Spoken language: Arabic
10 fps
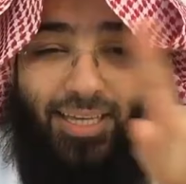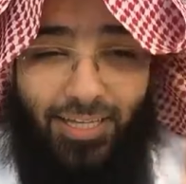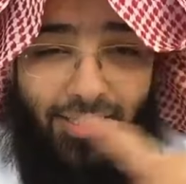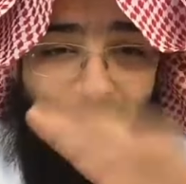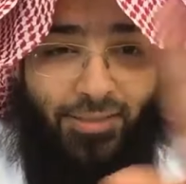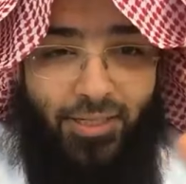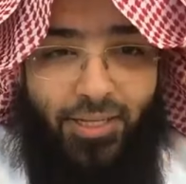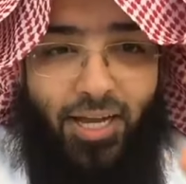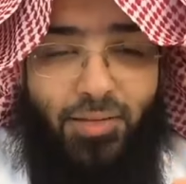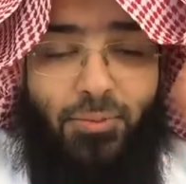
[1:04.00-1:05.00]
يعتاده
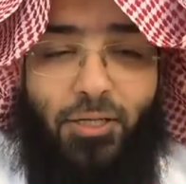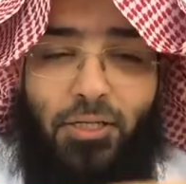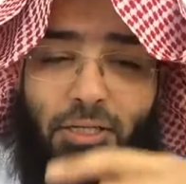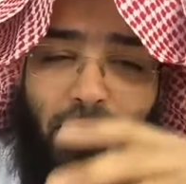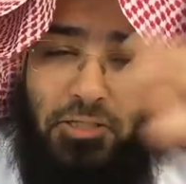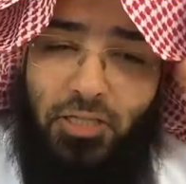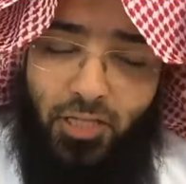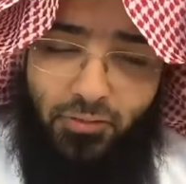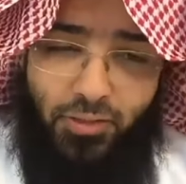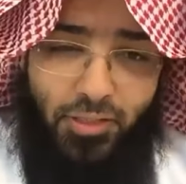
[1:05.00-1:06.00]
دائما
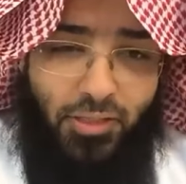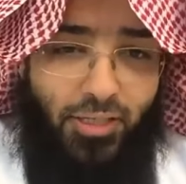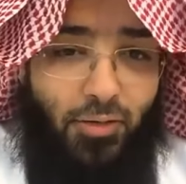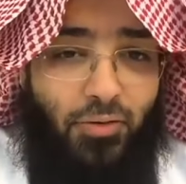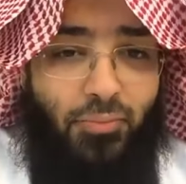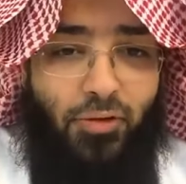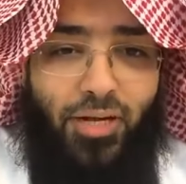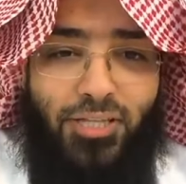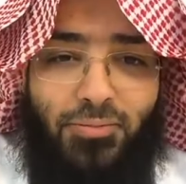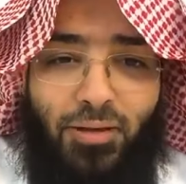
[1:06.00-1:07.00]
يجتهد في تركه ويبذل
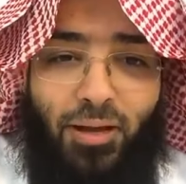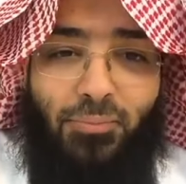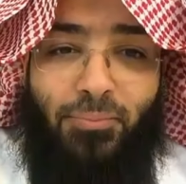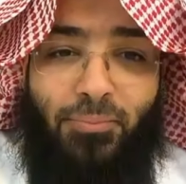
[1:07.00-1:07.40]
الأسباب